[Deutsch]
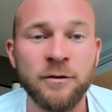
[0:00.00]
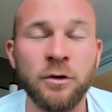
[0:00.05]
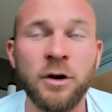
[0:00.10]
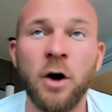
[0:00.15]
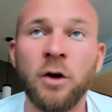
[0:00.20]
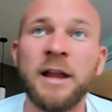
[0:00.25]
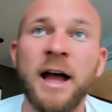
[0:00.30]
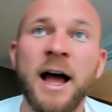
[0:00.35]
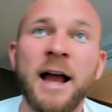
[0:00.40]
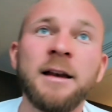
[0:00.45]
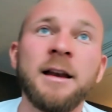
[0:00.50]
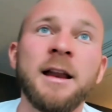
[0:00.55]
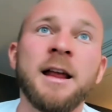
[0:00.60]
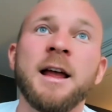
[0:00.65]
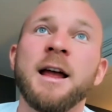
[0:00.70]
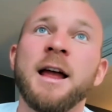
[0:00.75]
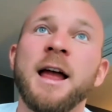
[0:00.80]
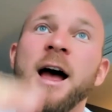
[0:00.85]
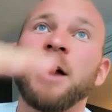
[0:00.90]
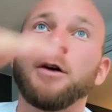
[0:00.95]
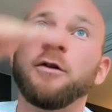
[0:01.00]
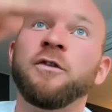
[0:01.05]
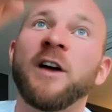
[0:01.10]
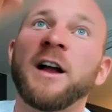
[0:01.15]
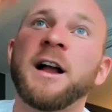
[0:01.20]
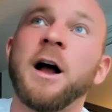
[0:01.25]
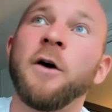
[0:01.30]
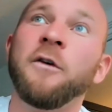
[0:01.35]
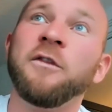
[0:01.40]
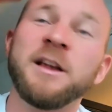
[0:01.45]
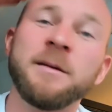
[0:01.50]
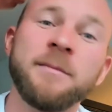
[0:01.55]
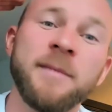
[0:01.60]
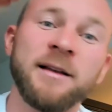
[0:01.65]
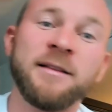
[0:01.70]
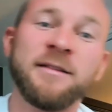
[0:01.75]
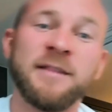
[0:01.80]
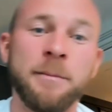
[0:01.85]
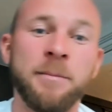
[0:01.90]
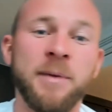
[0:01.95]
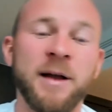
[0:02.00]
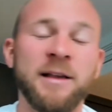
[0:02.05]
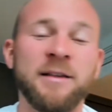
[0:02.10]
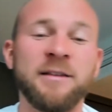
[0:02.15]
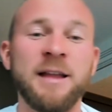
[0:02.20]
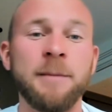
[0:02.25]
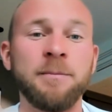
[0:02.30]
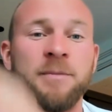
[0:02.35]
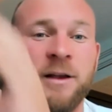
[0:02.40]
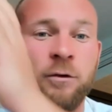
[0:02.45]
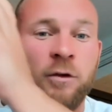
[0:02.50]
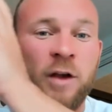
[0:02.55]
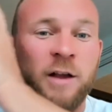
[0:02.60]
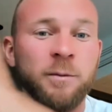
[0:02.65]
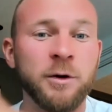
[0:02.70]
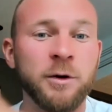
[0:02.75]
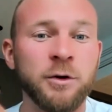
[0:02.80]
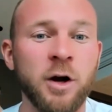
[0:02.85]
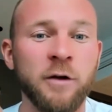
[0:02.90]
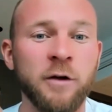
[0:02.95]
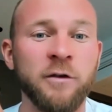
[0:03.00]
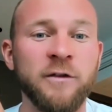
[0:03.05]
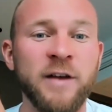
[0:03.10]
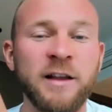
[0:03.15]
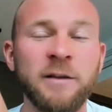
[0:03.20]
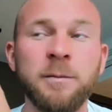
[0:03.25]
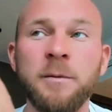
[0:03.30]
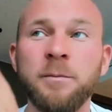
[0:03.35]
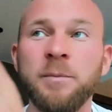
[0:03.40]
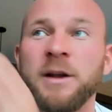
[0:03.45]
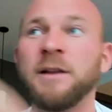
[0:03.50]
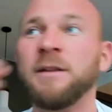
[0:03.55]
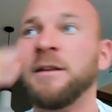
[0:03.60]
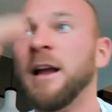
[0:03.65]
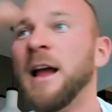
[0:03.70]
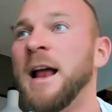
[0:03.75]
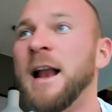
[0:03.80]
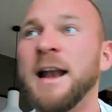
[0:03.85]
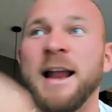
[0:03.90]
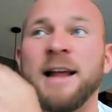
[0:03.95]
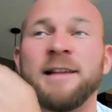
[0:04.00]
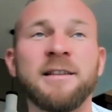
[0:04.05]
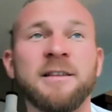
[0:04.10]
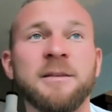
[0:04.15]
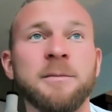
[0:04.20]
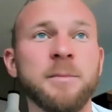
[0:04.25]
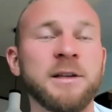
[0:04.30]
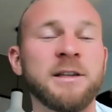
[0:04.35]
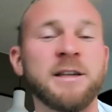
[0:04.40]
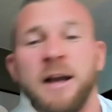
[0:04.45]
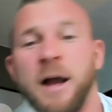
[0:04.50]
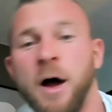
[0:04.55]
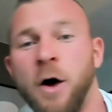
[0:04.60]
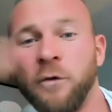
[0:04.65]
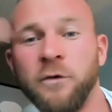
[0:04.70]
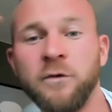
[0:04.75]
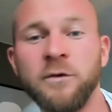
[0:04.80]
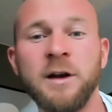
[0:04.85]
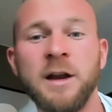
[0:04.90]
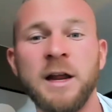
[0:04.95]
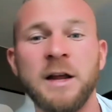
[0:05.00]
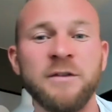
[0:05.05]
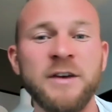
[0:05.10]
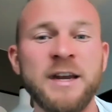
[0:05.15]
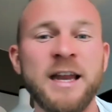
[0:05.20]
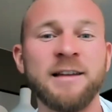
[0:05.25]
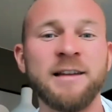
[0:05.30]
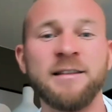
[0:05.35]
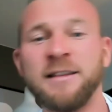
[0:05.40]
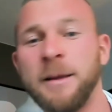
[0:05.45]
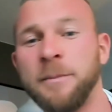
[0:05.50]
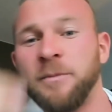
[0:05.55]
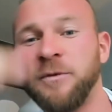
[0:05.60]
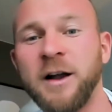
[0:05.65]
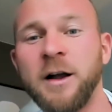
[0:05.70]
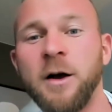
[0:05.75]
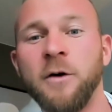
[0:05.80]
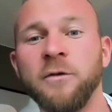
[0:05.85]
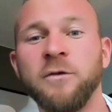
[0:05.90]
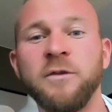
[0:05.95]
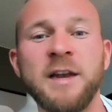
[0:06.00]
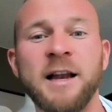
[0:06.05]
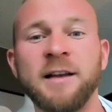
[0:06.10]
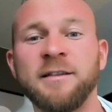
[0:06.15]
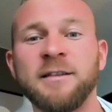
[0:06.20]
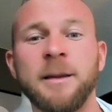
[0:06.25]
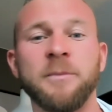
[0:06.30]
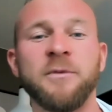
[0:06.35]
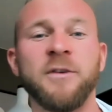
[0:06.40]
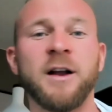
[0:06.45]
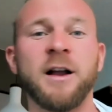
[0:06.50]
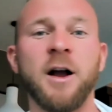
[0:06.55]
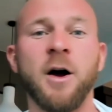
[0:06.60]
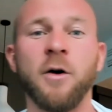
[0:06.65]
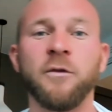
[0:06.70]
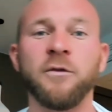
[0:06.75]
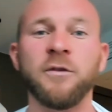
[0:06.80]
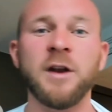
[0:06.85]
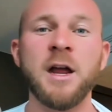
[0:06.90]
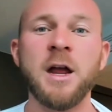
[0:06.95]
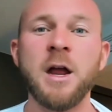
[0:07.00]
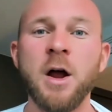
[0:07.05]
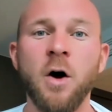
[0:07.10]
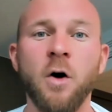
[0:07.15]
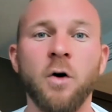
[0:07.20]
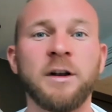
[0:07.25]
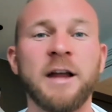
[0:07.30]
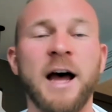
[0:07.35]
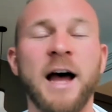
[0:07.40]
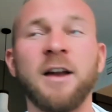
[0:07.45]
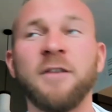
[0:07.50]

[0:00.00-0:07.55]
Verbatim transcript: Und auch dann, ja, du verkaufst immer ein Step-by-Step, Step, dass du erstmal Return of Investment bist, lässt es ein bisschen laufen, wieder ein Step verkaufen, wieder ein Step verkaufen und da